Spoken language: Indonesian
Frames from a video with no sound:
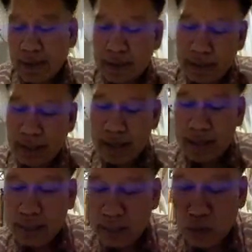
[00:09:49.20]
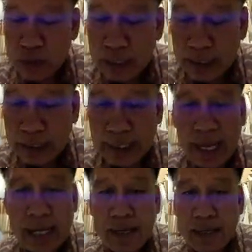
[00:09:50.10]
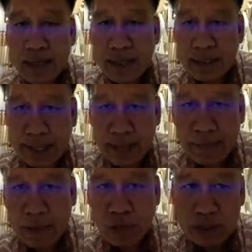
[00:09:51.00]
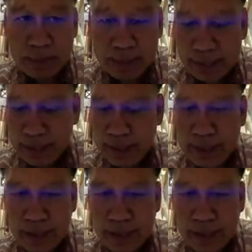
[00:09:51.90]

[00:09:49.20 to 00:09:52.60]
ya kemungkinan terkena CA eh, paru akibat ini. Jadi